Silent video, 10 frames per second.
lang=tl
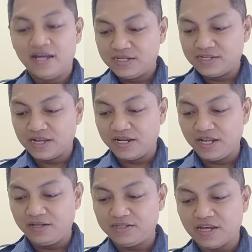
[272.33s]
Sa
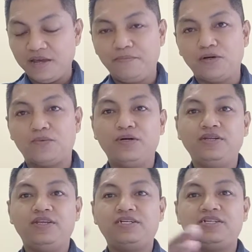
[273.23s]
Greek, sa Hebrew
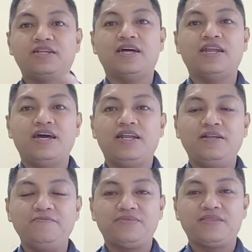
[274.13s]
word is
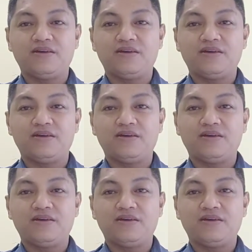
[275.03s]
Natanael